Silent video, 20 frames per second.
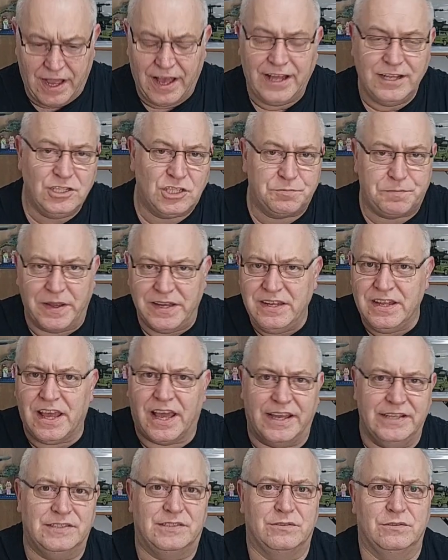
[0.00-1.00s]
als Spende
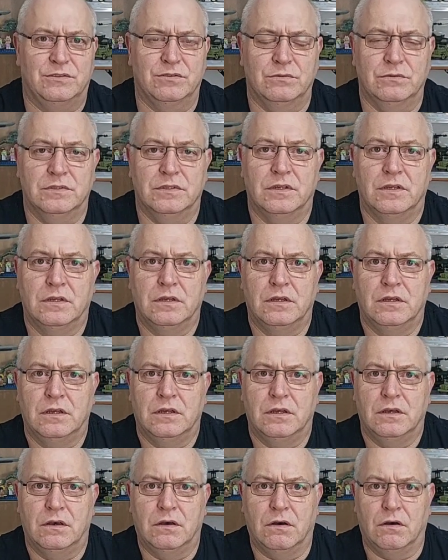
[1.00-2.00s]
reinzutun?
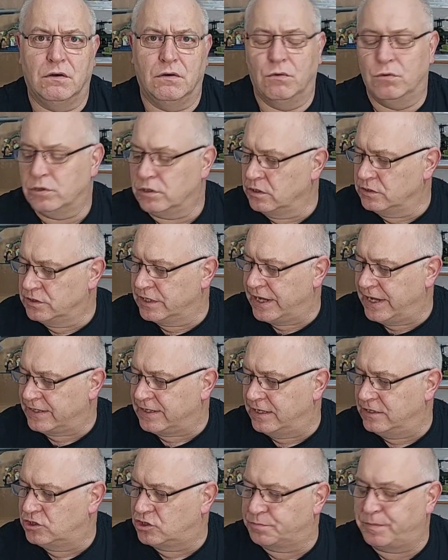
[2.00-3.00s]
Oder direkt
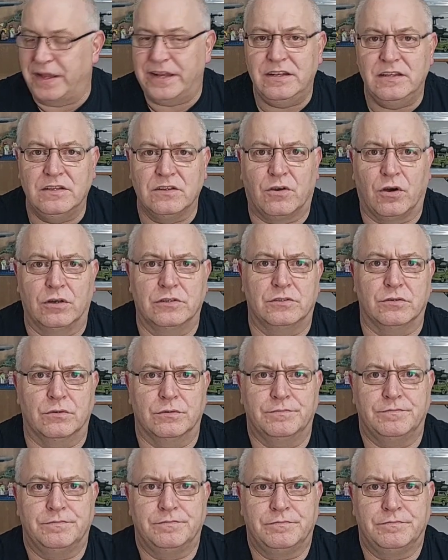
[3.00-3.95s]
als Spendenkonto?